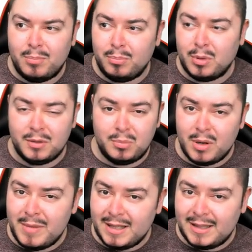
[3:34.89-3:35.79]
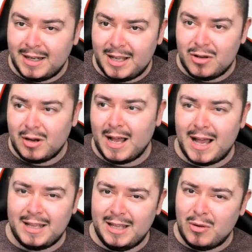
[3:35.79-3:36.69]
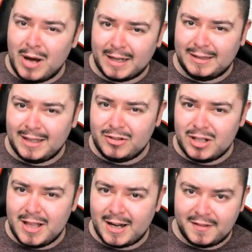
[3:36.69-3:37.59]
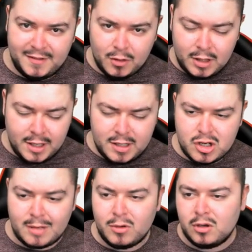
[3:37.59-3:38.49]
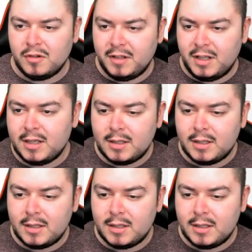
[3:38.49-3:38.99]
Pu- puoi mettere yokai di quarta generazione, diciamo così,